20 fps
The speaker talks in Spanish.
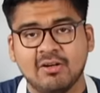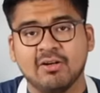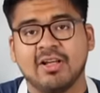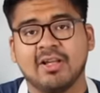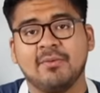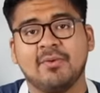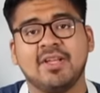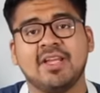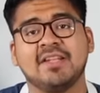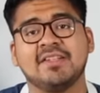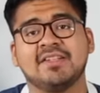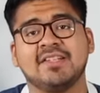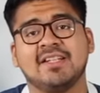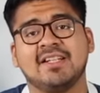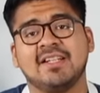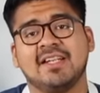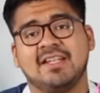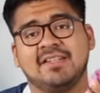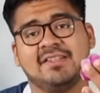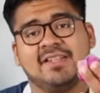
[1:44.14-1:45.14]
lo que voy a
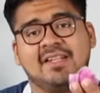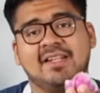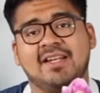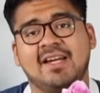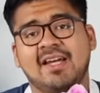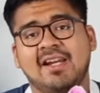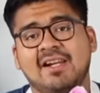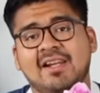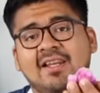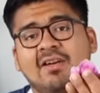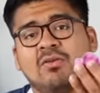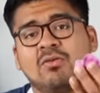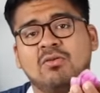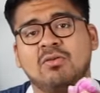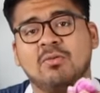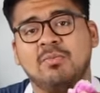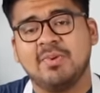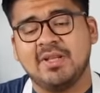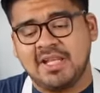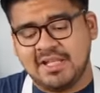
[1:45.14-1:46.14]
hacer es agregarle
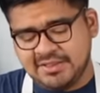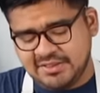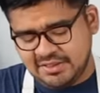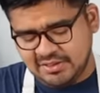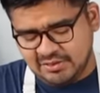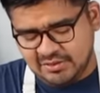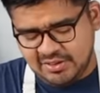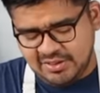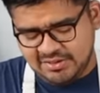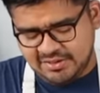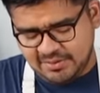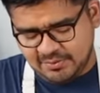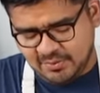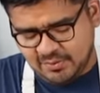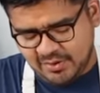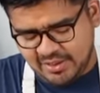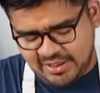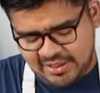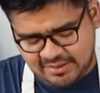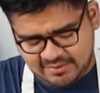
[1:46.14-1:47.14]
unos pedacitos de
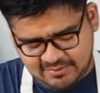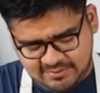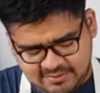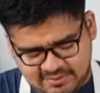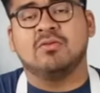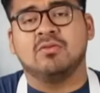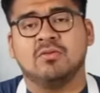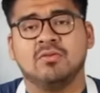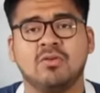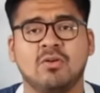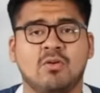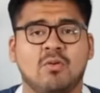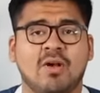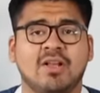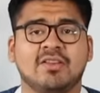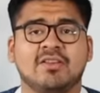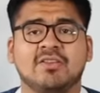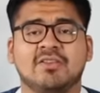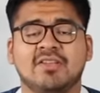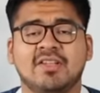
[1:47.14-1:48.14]
cebolla, unos
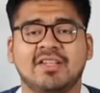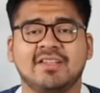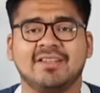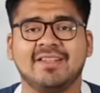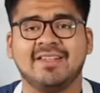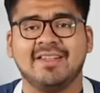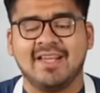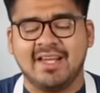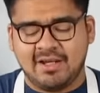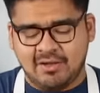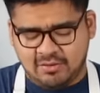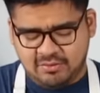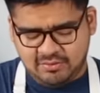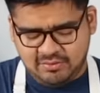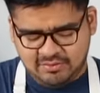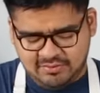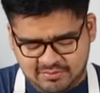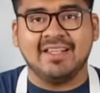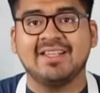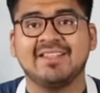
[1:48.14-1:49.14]
cuantos dientes de
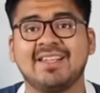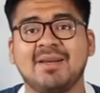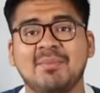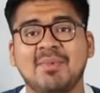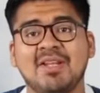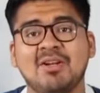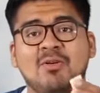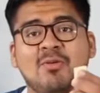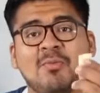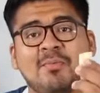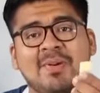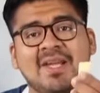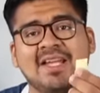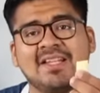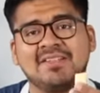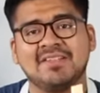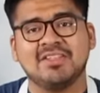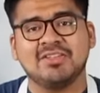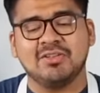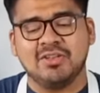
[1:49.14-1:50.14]
ajo y también un
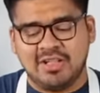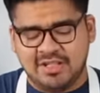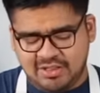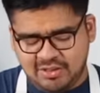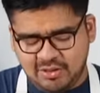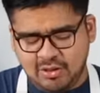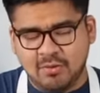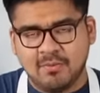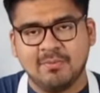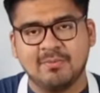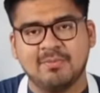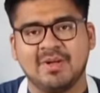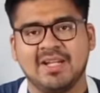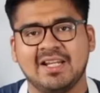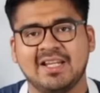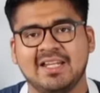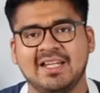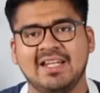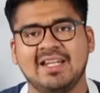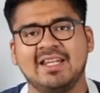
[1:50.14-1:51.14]
pedacito de kion
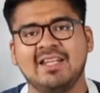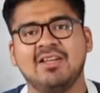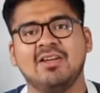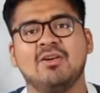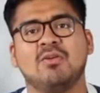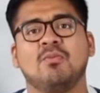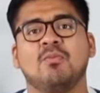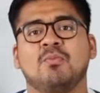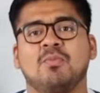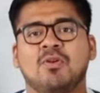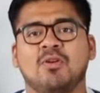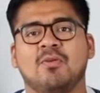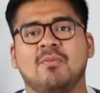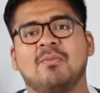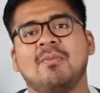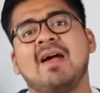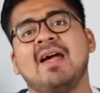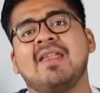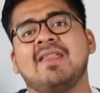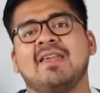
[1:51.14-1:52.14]
para que le dé un poco
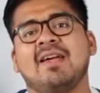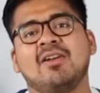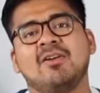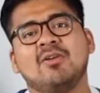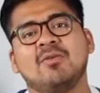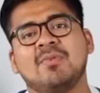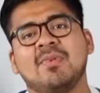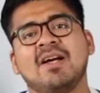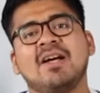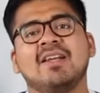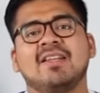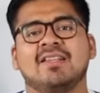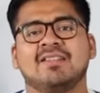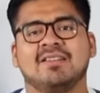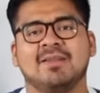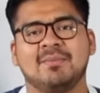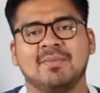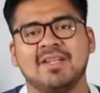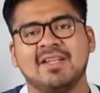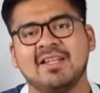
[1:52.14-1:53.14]
más de aroma y
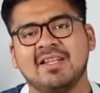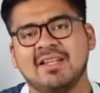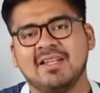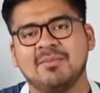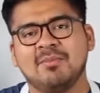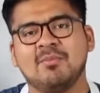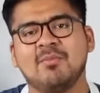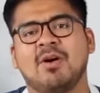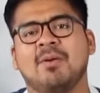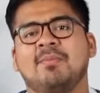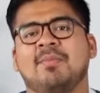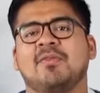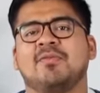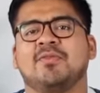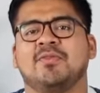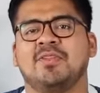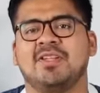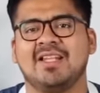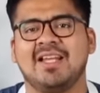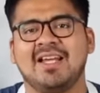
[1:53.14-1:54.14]
también le dé más
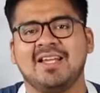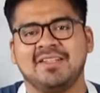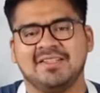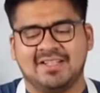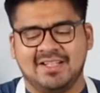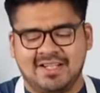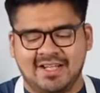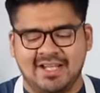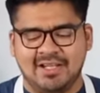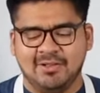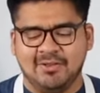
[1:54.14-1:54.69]
profundidad a este caldo.